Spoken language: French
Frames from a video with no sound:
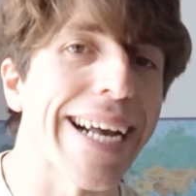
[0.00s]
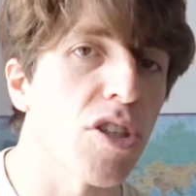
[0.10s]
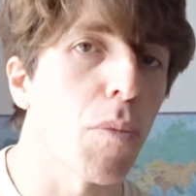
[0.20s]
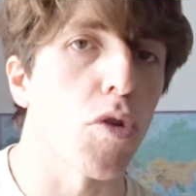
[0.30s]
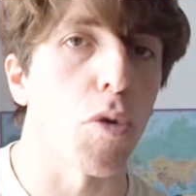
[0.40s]

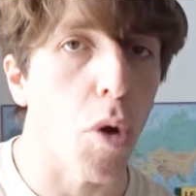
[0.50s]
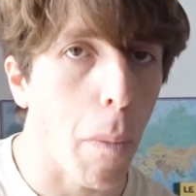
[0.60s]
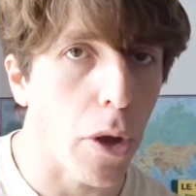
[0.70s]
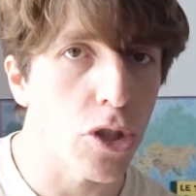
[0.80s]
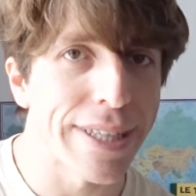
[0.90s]
raisonnement de
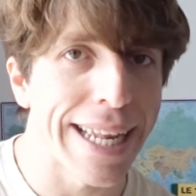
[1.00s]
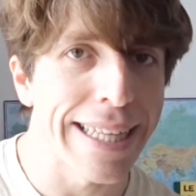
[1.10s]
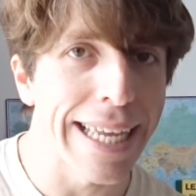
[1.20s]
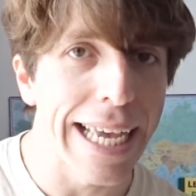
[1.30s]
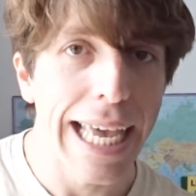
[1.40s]

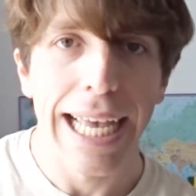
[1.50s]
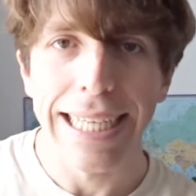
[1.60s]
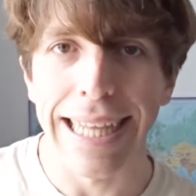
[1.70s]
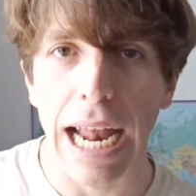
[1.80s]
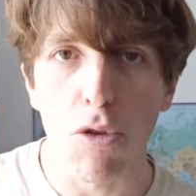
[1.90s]
proportionnalité,
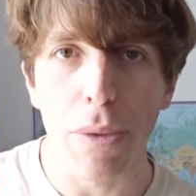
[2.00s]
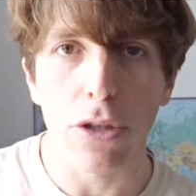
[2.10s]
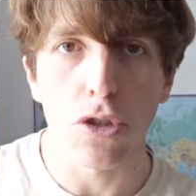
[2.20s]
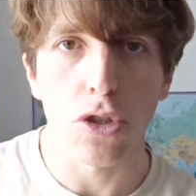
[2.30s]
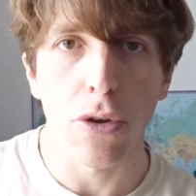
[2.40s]
si la lumière
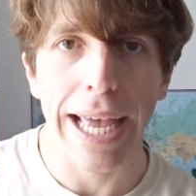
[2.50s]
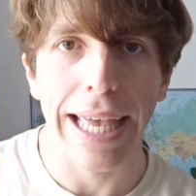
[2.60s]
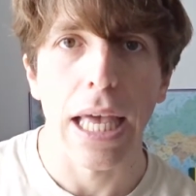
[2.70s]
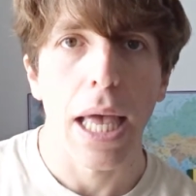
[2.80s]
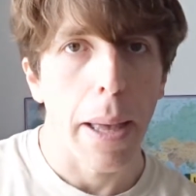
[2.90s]
du
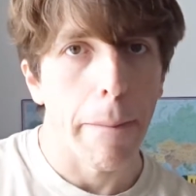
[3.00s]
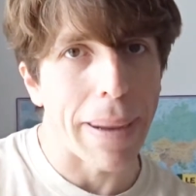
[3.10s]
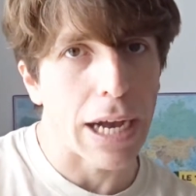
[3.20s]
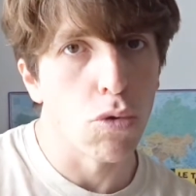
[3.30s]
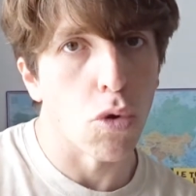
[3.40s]
Soleil
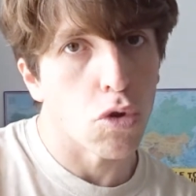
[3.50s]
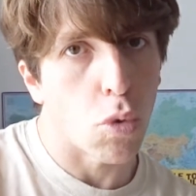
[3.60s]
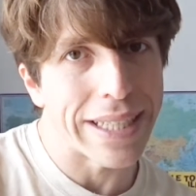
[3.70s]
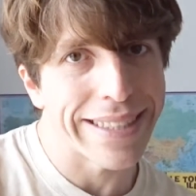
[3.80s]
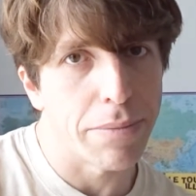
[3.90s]
parcourt
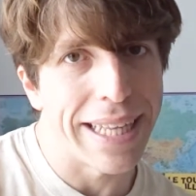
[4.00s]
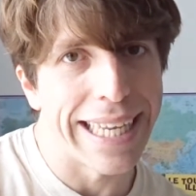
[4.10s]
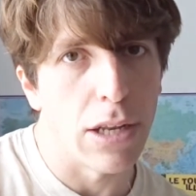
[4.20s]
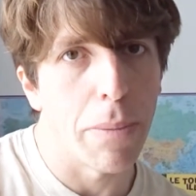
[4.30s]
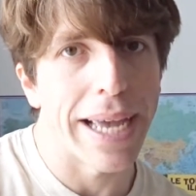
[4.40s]
300 000
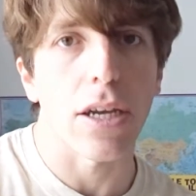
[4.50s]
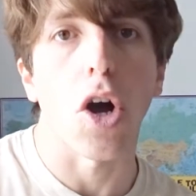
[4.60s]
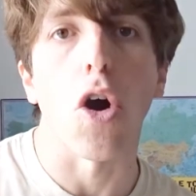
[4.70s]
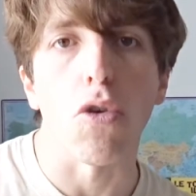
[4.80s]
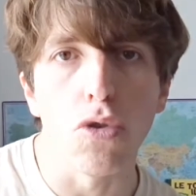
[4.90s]
km
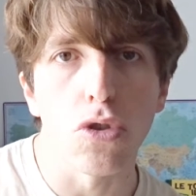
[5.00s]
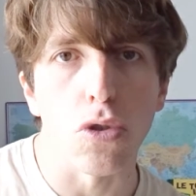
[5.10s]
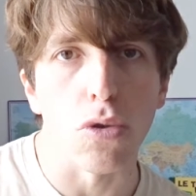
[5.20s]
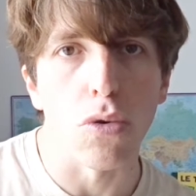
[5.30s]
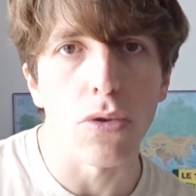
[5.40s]
en une
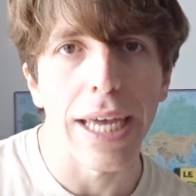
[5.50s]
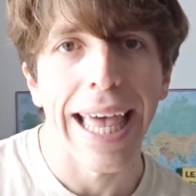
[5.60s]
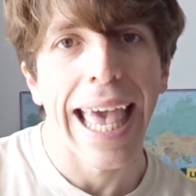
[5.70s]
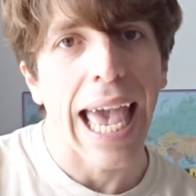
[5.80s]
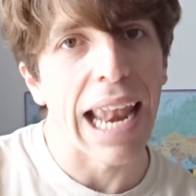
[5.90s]
seconde,
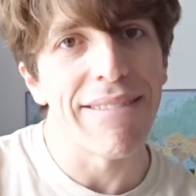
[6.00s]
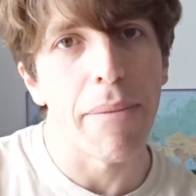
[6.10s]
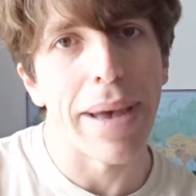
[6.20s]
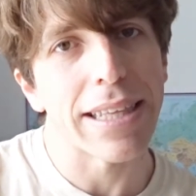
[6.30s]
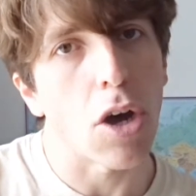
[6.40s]
elle va
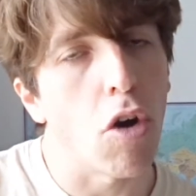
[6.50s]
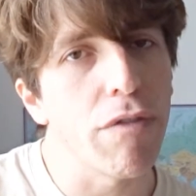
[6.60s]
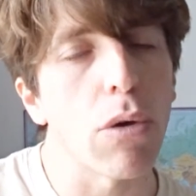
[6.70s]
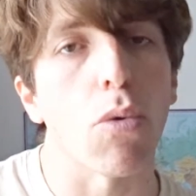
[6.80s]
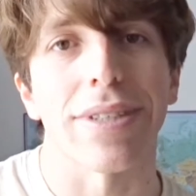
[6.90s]
mettre
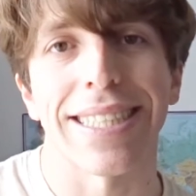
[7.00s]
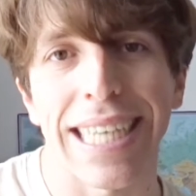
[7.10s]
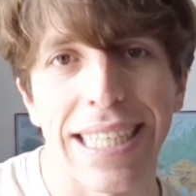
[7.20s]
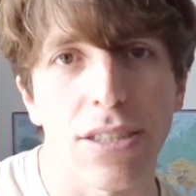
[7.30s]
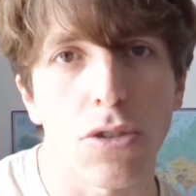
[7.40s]
environ
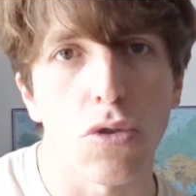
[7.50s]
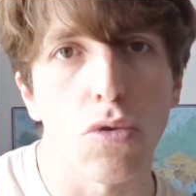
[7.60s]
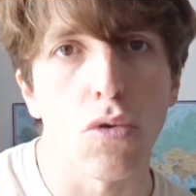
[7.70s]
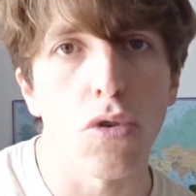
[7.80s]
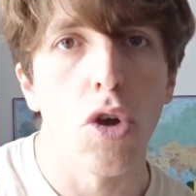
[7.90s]
500
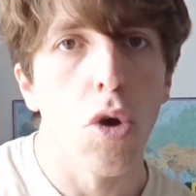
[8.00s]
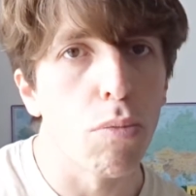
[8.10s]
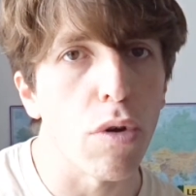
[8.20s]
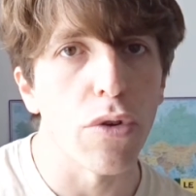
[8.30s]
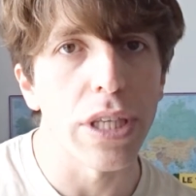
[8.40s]
secondes
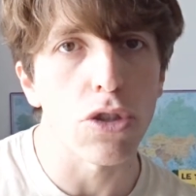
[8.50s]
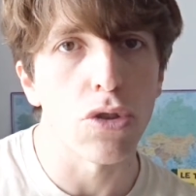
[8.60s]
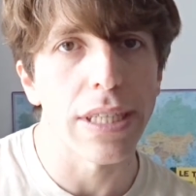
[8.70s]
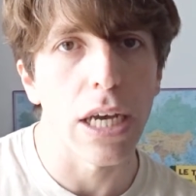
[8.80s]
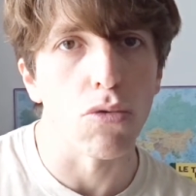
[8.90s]
pour venir
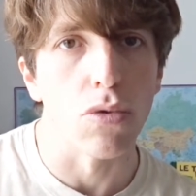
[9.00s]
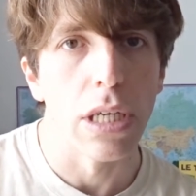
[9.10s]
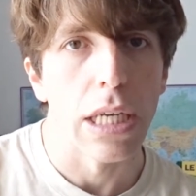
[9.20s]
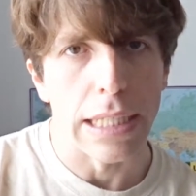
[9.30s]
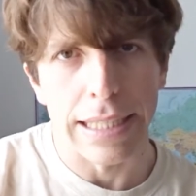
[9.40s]
jusqu'à nous,
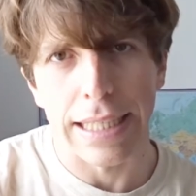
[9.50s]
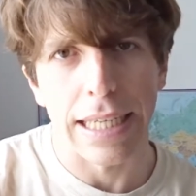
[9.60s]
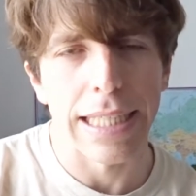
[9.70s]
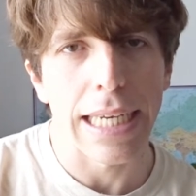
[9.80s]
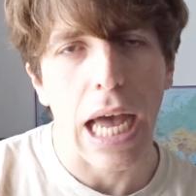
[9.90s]

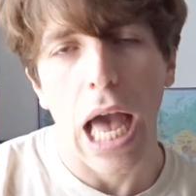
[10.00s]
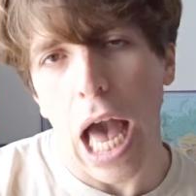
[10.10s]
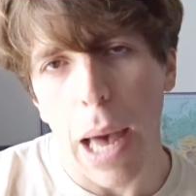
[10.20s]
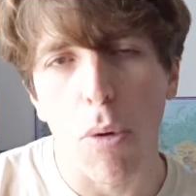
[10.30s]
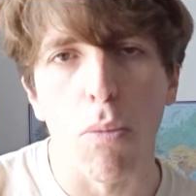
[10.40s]
c'est-à-dire
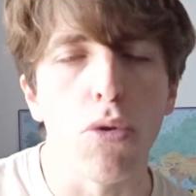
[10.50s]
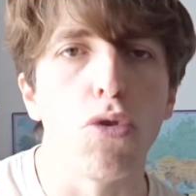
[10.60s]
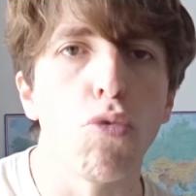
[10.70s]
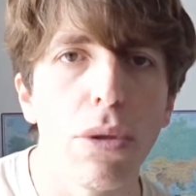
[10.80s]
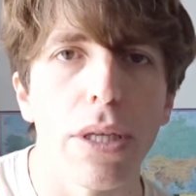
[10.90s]
un peu plus de
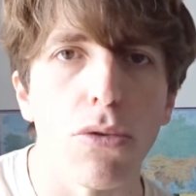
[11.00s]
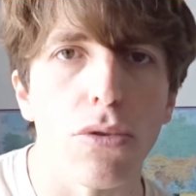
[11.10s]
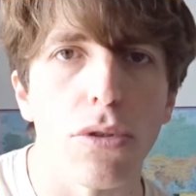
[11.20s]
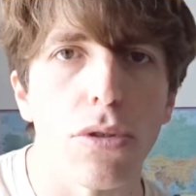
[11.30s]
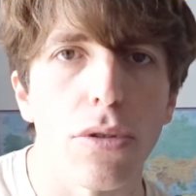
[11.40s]
8
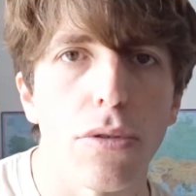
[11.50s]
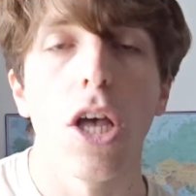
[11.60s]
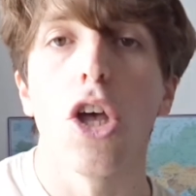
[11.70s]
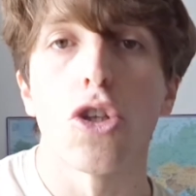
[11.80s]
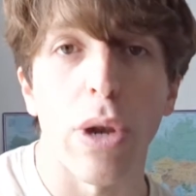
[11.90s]
minutes.
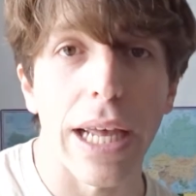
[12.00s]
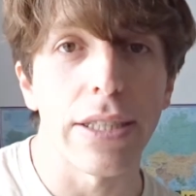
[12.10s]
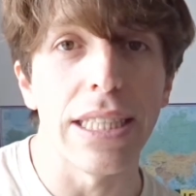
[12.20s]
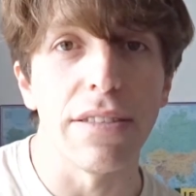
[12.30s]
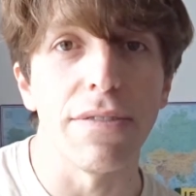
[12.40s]
Cela
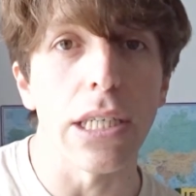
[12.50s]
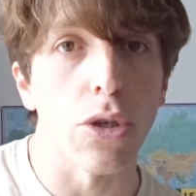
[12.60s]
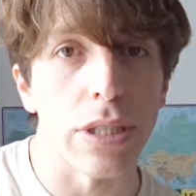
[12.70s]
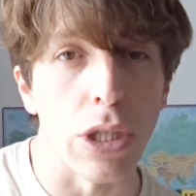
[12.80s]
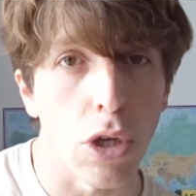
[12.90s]
signifie que
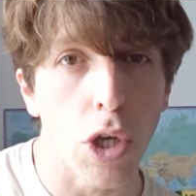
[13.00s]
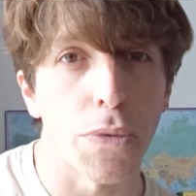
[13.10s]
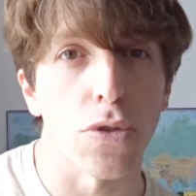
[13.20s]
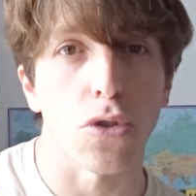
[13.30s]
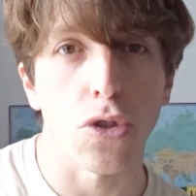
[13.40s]
si une
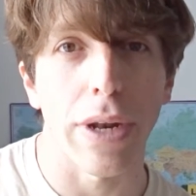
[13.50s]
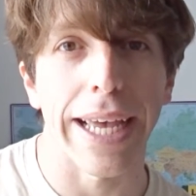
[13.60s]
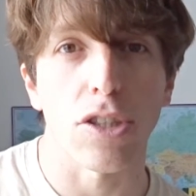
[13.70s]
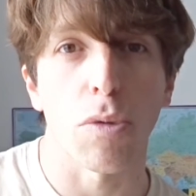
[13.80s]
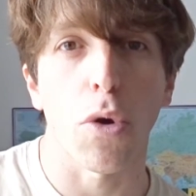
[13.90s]
éruption
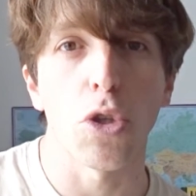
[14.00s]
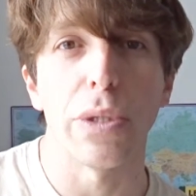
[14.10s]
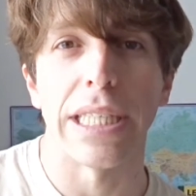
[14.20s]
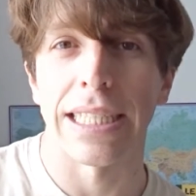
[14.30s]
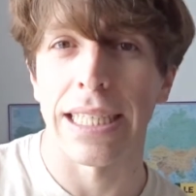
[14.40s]
solaire se
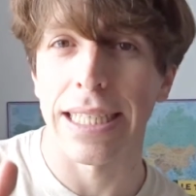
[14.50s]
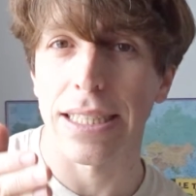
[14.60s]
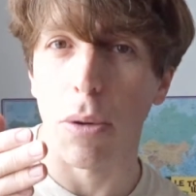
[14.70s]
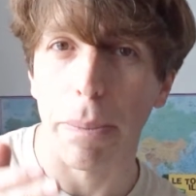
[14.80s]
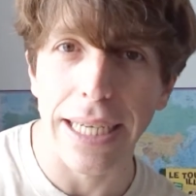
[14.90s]
produisait à cet
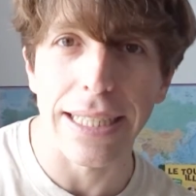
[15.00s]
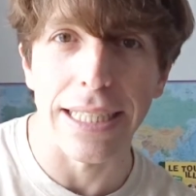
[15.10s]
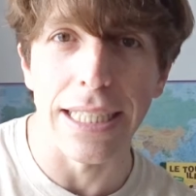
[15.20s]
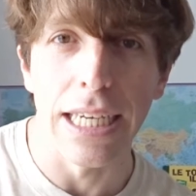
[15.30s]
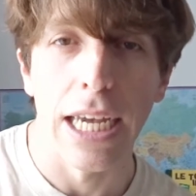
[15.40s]
instant
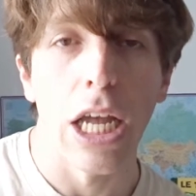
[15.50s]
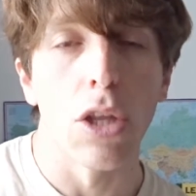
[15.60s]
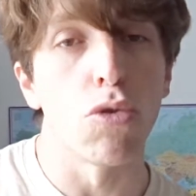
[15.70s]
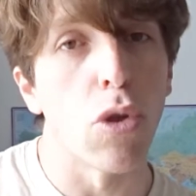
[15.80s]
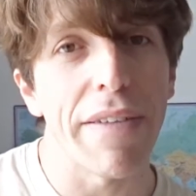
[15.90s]
précis,
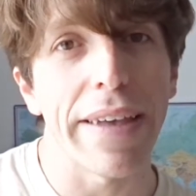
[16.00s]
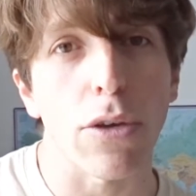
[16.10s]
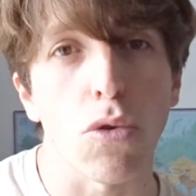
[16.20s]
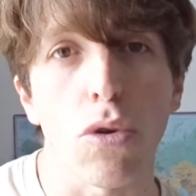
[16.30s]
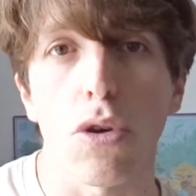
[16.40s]
nous ne la
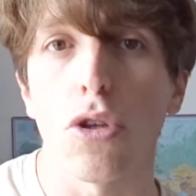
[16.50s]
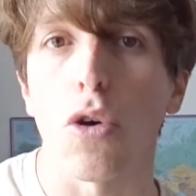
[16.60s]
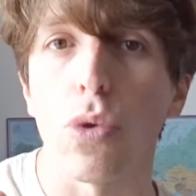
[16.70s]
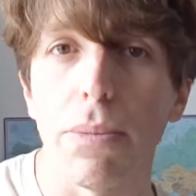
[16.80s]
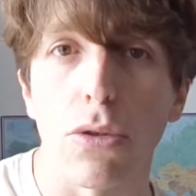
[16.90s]
verrions que dans
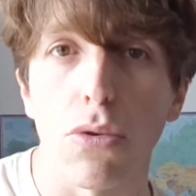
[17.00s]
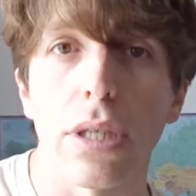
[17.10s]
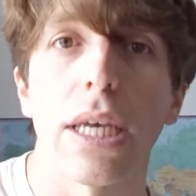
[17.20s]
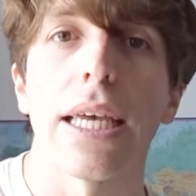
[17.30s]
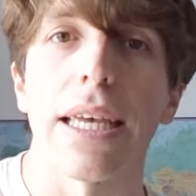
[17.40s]
8
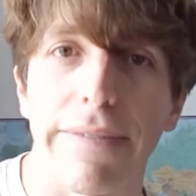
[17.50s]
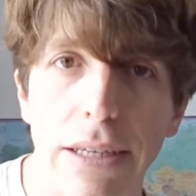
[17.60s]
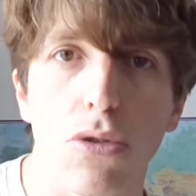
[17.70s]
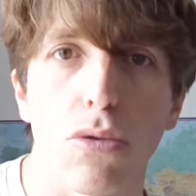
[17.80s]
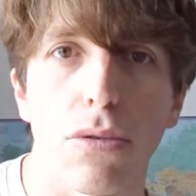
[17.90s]
minutes et 20
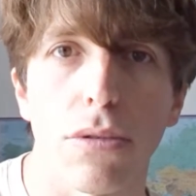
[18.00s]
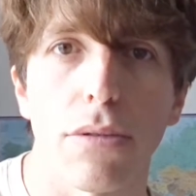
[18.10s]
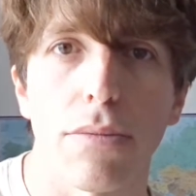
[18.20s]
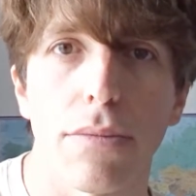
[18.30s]
secondes.